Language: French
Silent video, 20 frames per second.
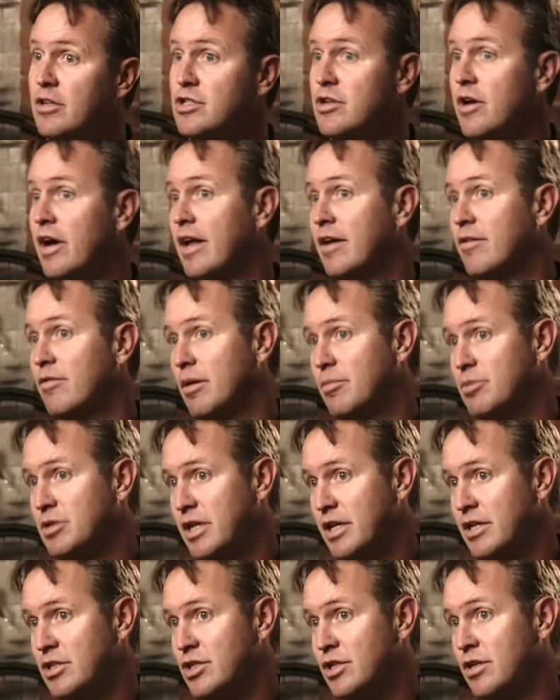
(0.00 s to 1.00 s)
de faire sa
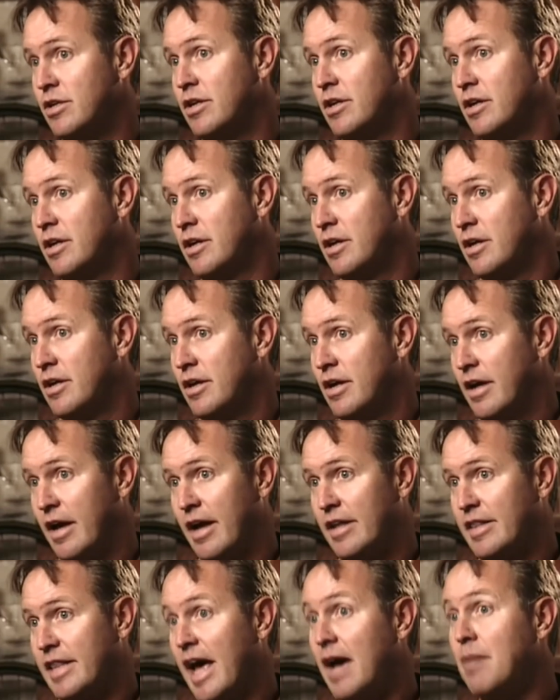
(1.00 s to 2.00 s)
connaissance. En
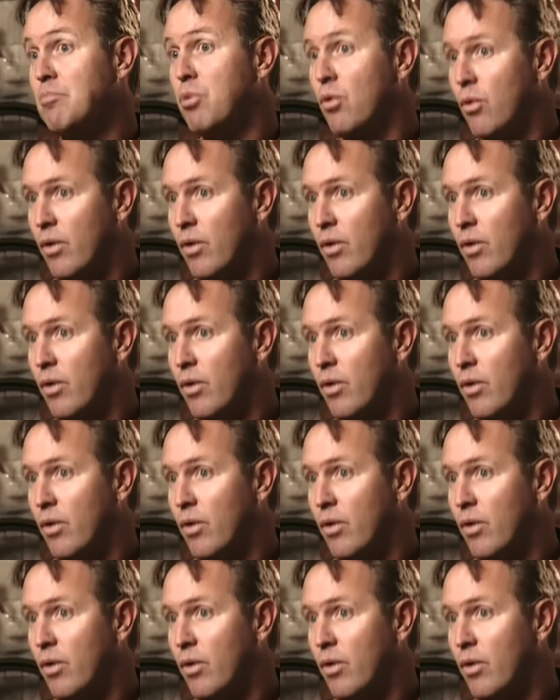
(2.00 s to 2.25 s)
même temps,